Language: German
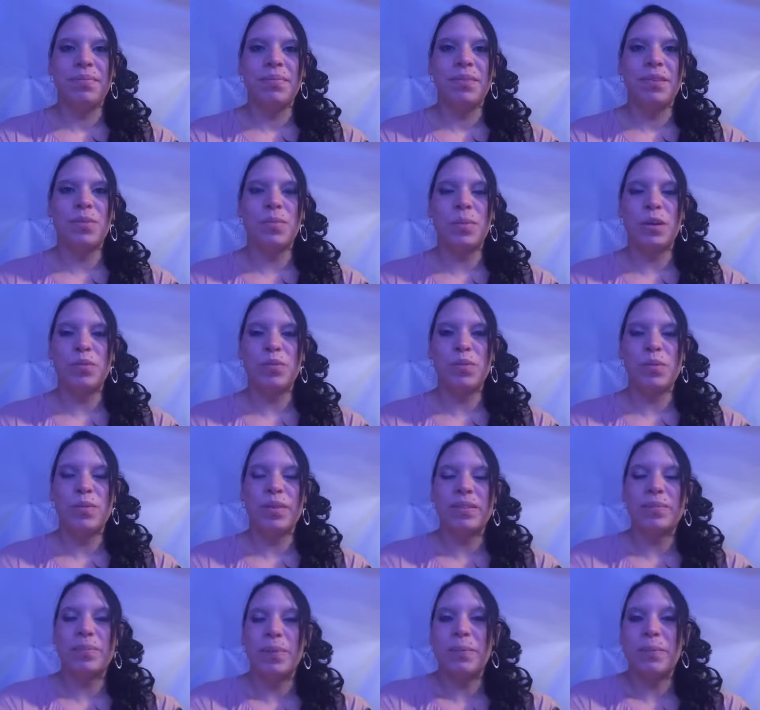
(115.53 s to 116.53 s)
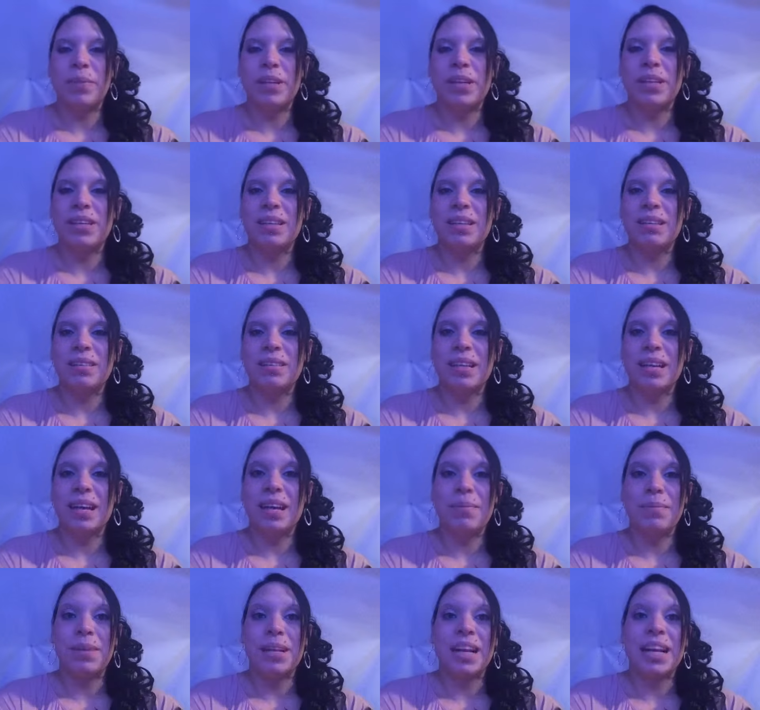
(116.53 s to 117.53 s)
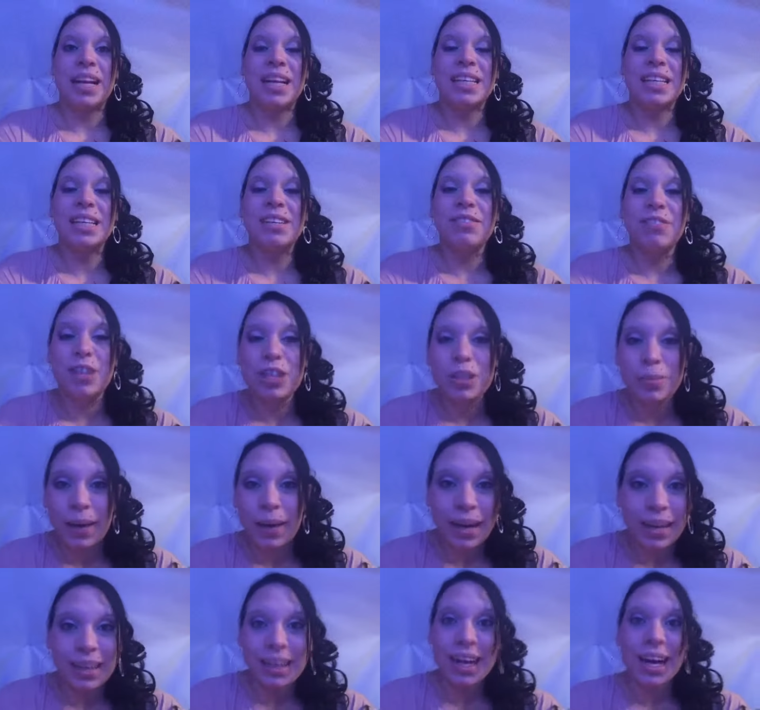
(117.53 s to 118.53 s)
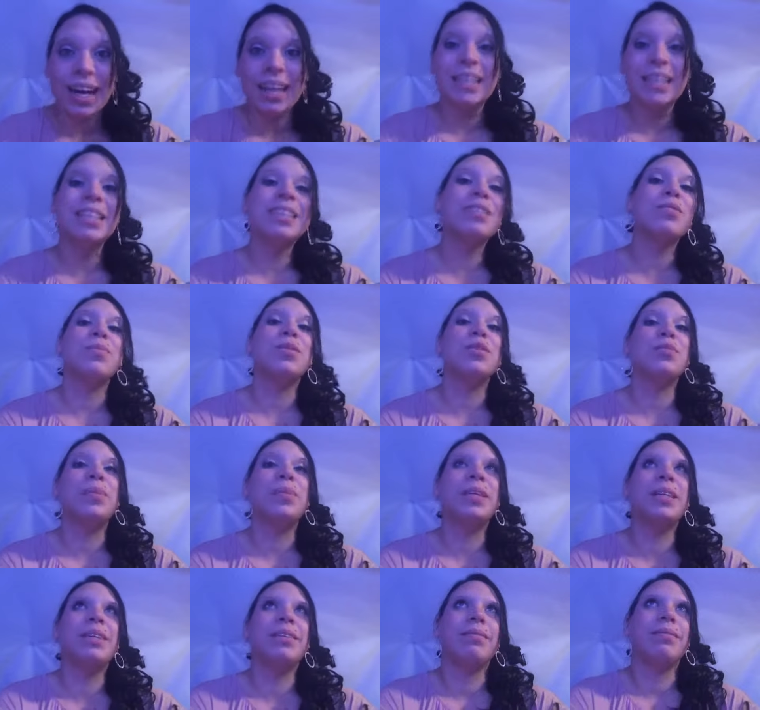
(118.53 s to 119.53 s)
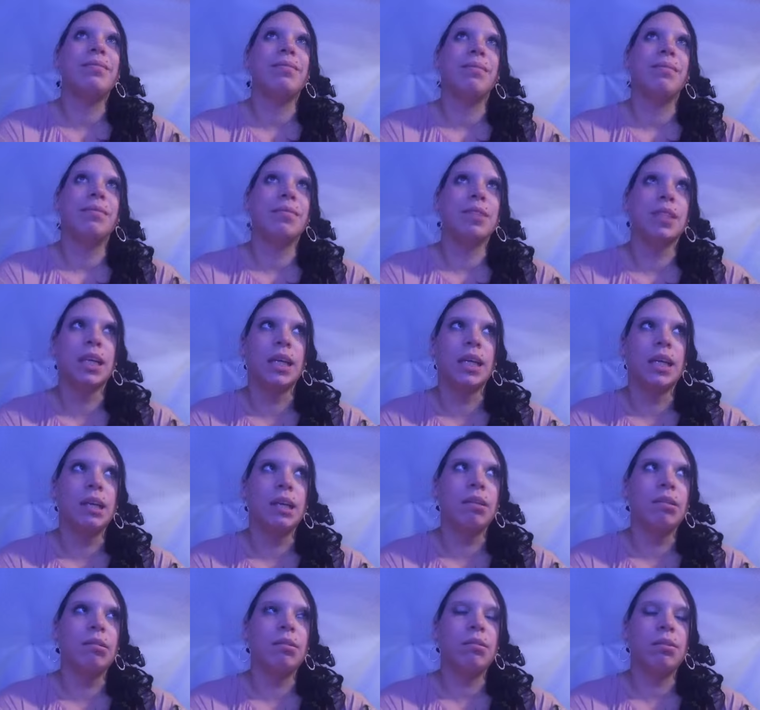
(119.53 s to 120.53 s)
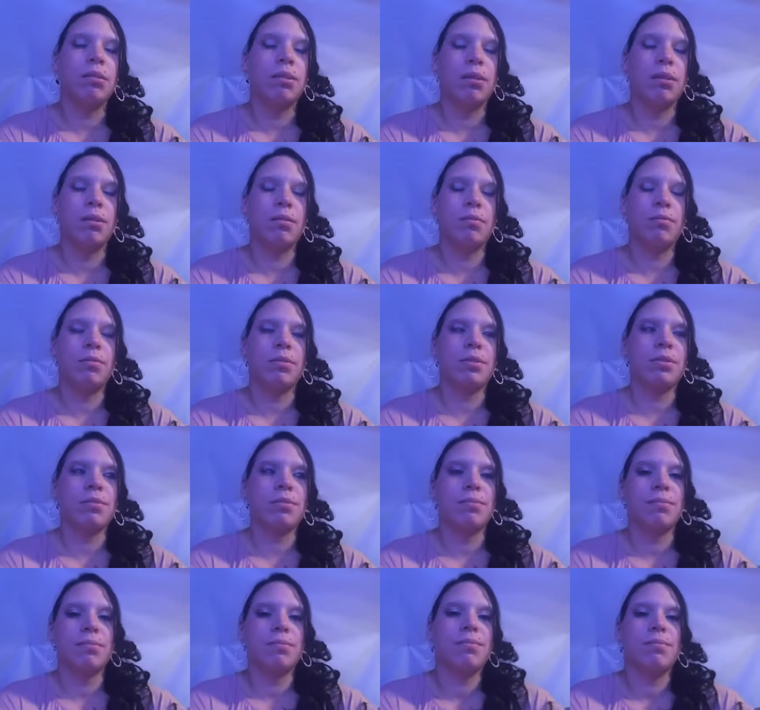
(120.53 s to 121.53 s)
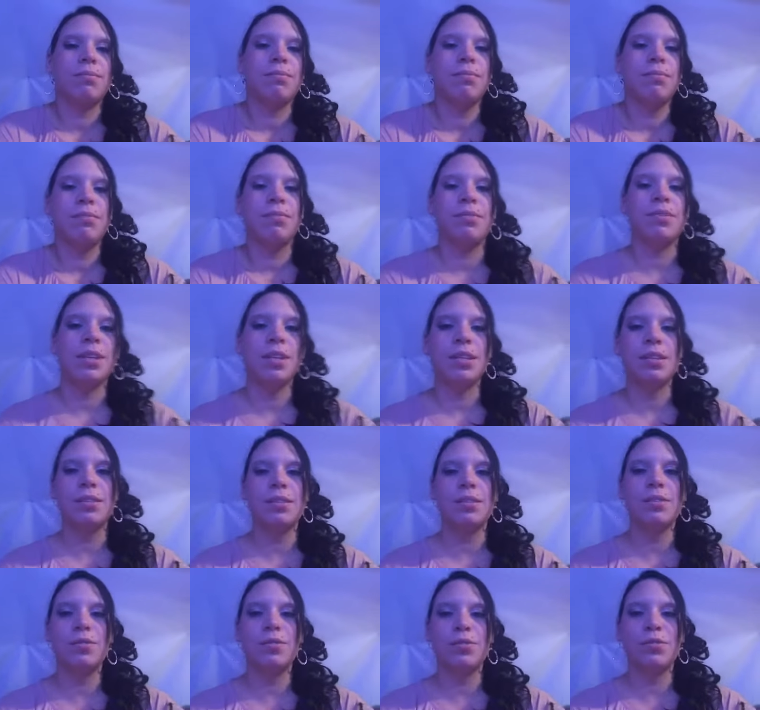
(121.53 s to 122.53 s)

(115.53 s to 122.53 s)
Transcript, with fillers: zum Beispiel was man mit, äh, mit einer Trinkflasche machen kann, zum Beispiel trinken. Aber gut, ist nicht so